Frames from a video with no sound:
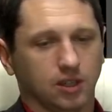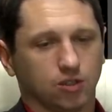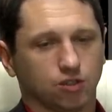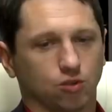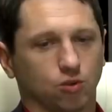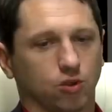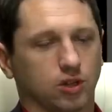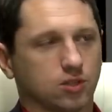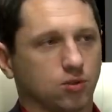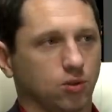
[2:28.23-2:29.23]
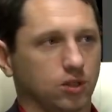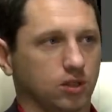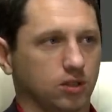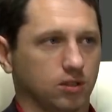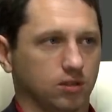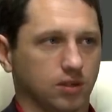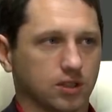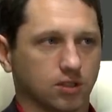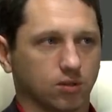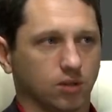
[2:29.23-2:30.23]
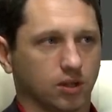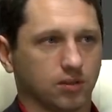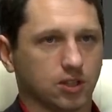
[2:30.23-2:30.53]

что расходы 20 долларов